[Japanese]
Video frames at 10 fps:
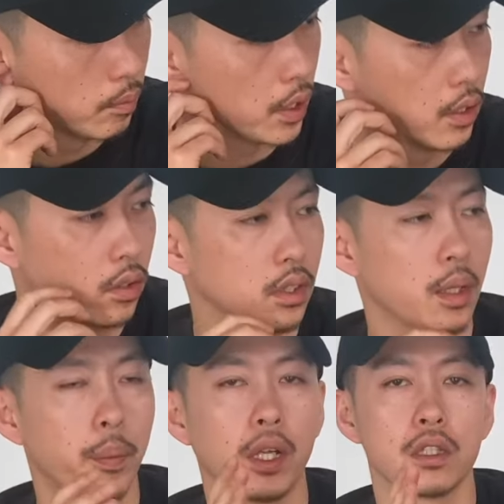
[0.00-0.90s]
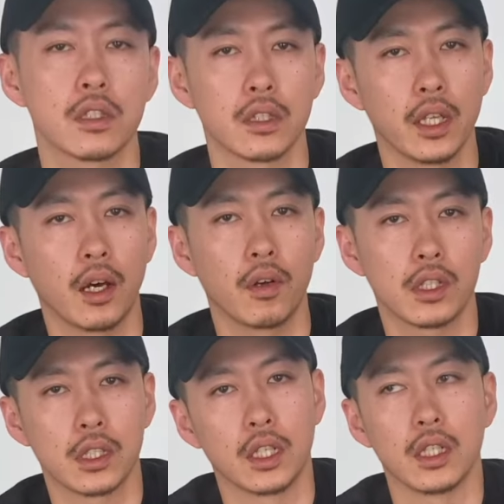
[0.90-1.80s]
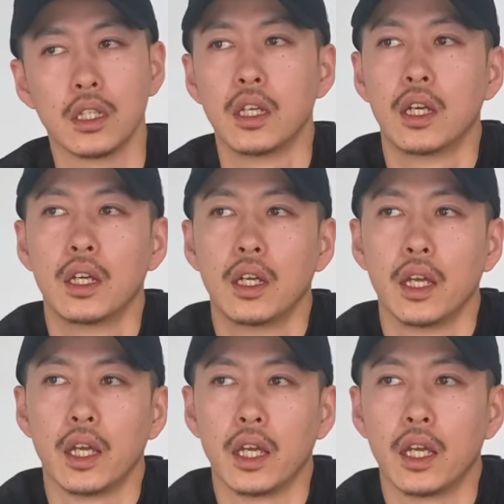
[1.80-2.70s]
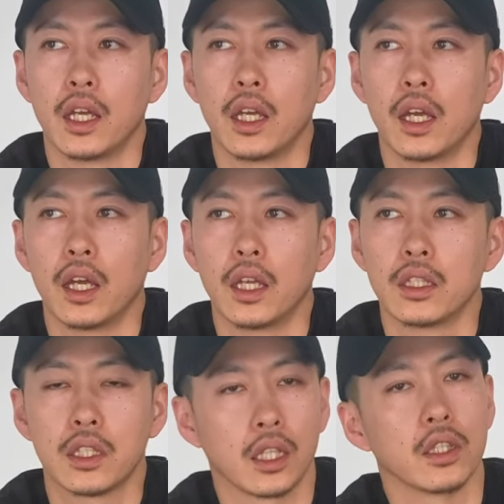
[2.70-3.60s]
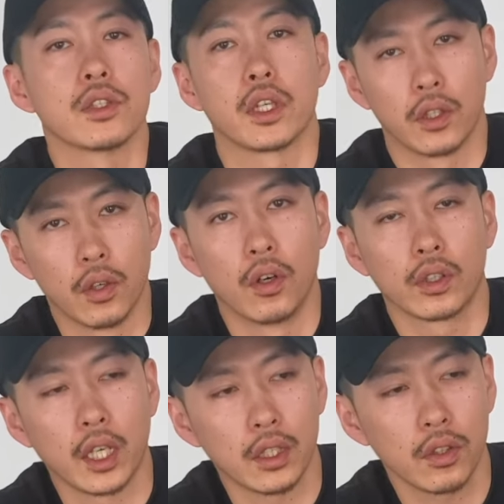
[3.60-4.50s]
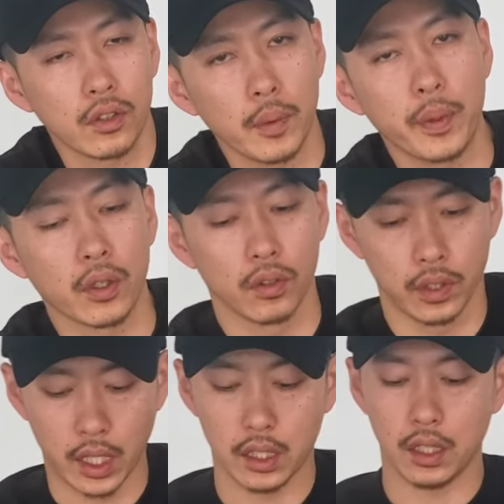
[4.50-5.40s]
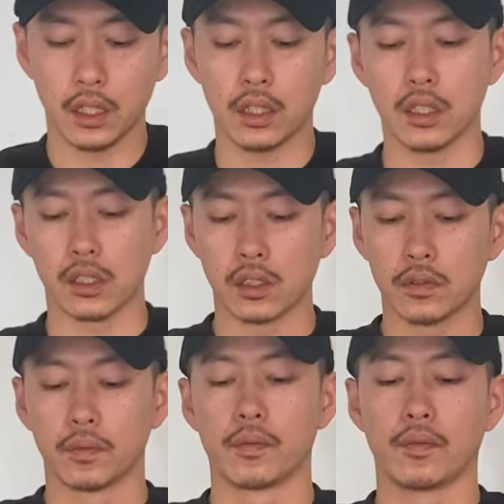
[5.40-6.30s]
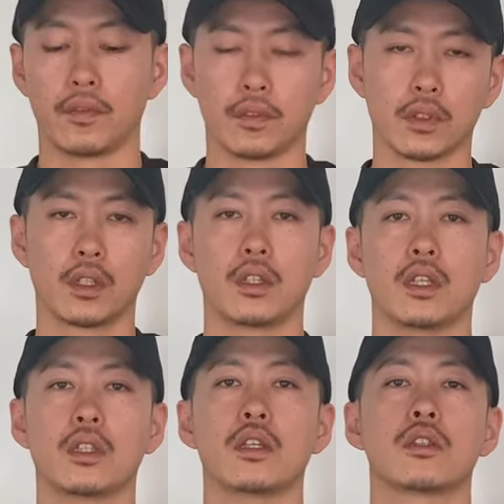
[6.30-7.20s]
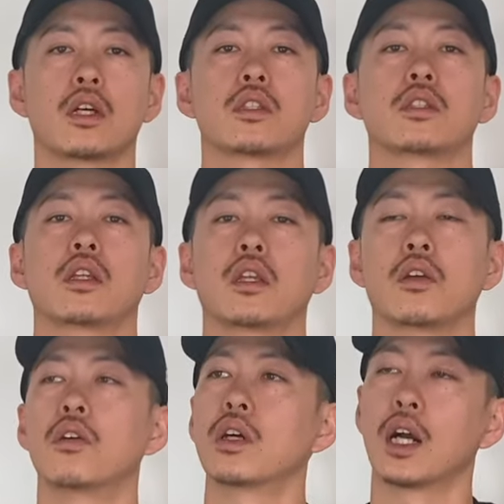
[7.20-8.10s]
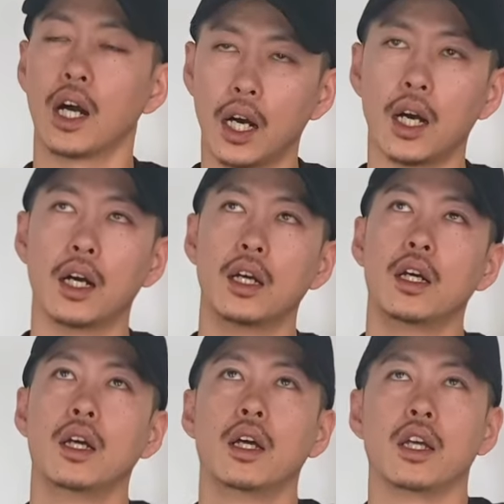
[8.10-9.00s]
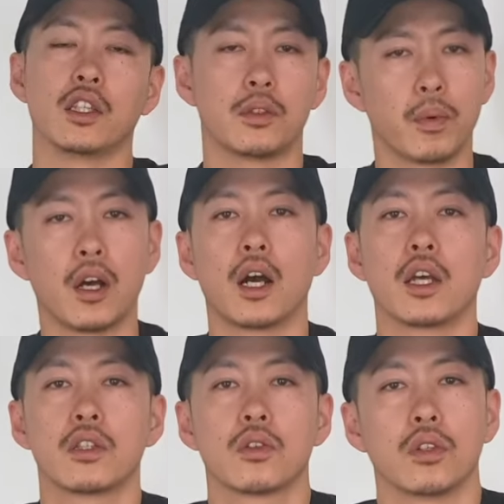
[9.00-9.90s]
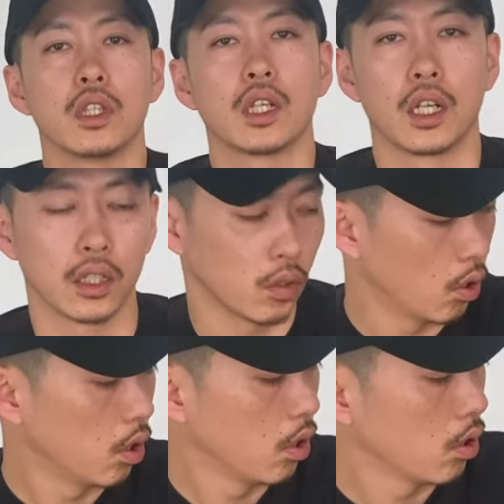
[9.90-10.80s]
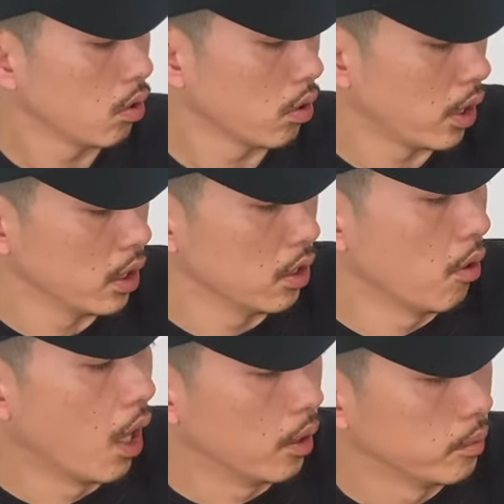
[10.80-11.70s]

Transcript: まあ、いろんなパンツで合わしたりえー、したんですけど、結局やっぱりこのねディッキーズディッキーズはちななよんが一番相性いいかなと、この辺には